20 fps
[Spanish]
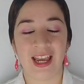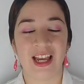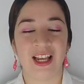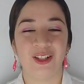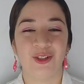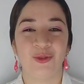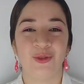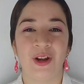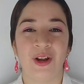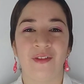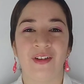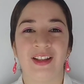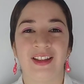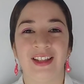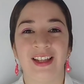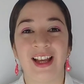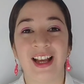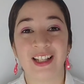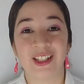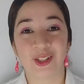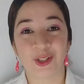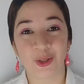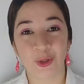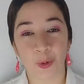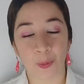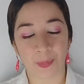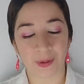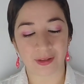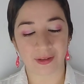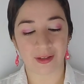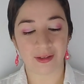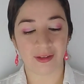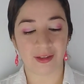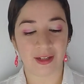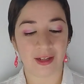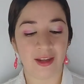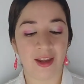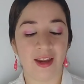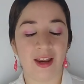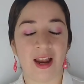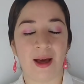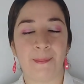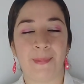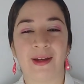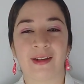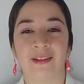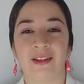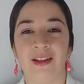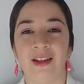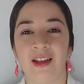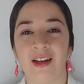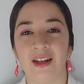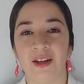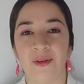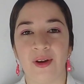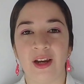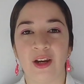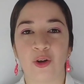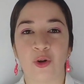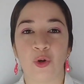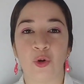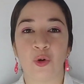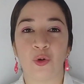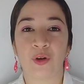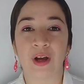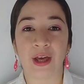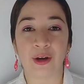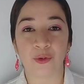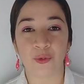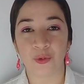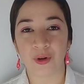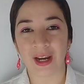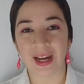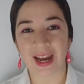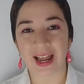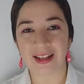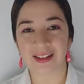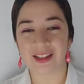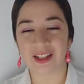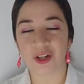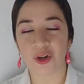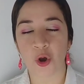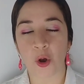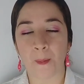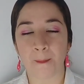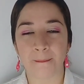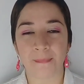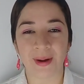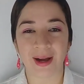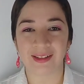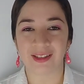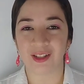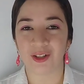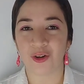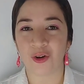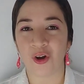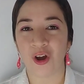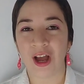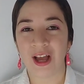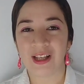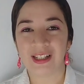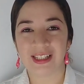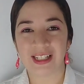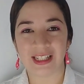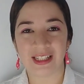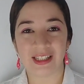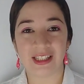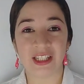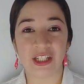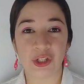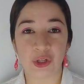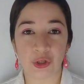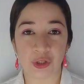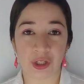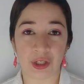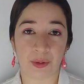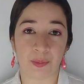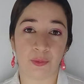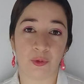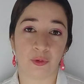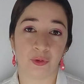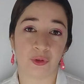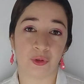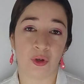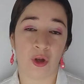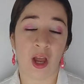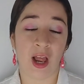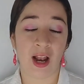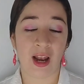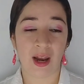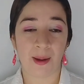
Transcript: Es una batica súper sencilla y en la parte de arriba le colocaron un elástico básico, sencillo y hermoso.